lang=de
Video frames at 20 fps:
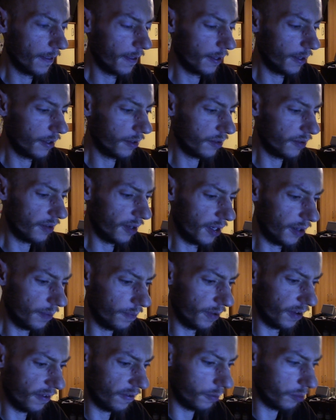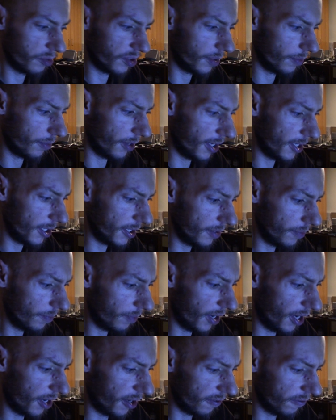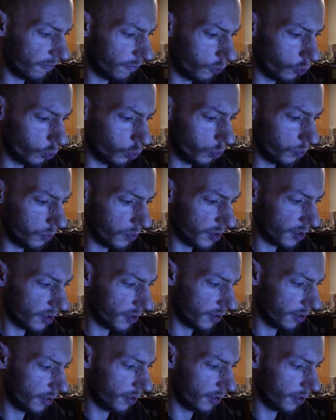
Und zwar Parfums de Mali, Parfums